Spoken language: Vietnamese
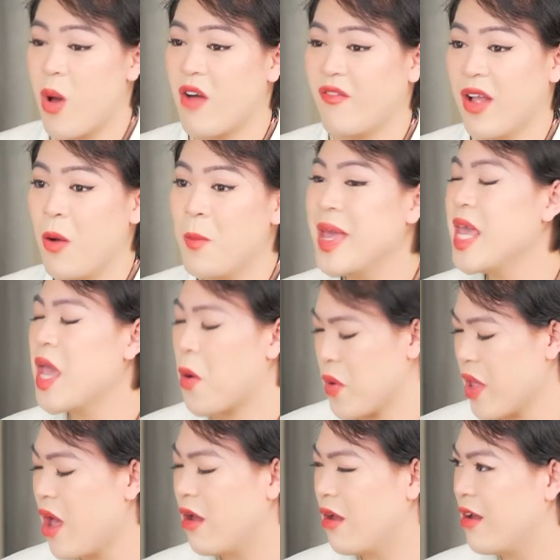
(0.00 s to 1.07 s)
Hoàng vẫn không hiểu
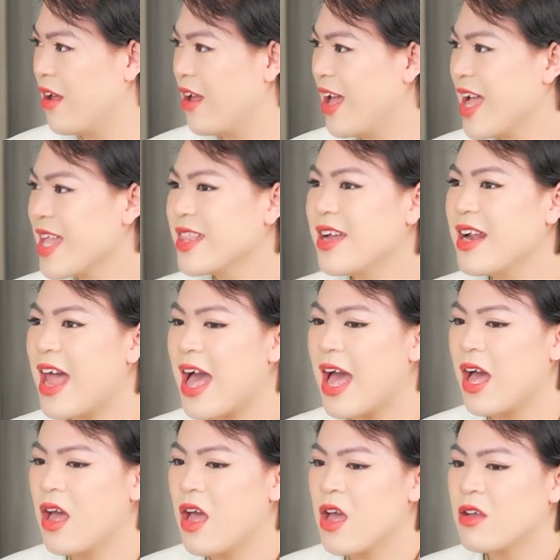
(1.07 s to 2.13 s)
nhá. Tức
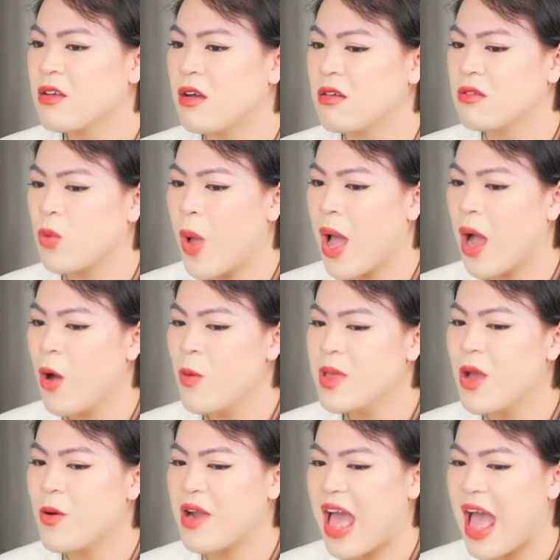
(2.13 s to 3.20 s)
là ờ, Hoàng không
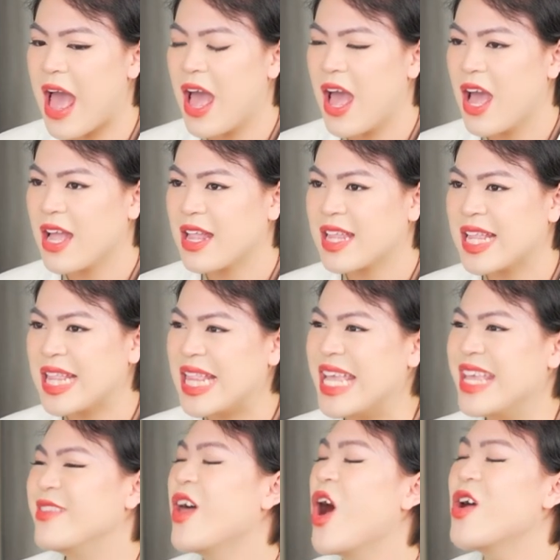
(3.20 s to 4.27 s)
hiểu là
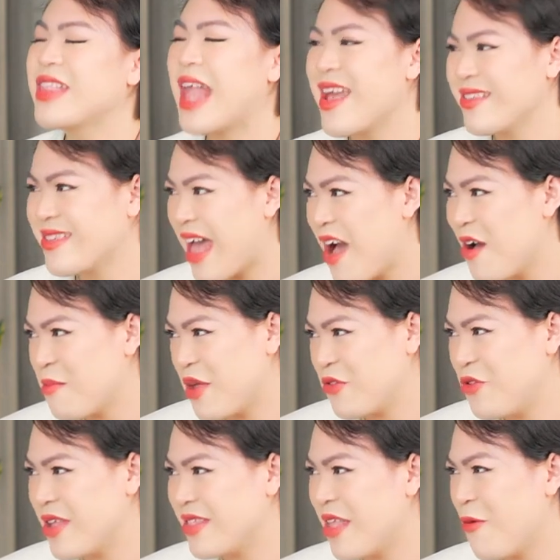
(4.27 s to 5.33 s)
lý do tại sao mà
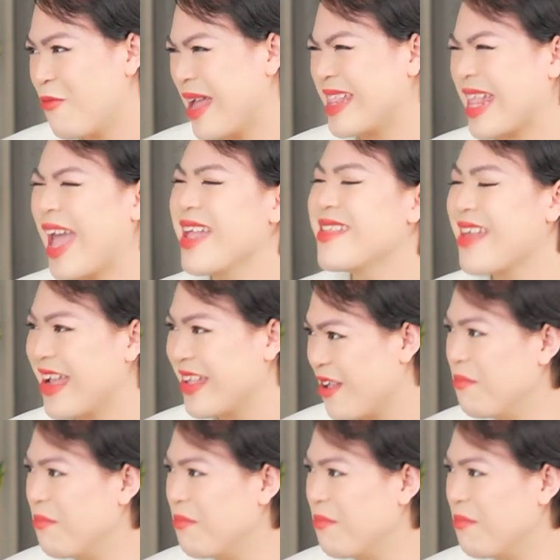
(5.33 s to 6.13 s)
truyền thông lại né tránh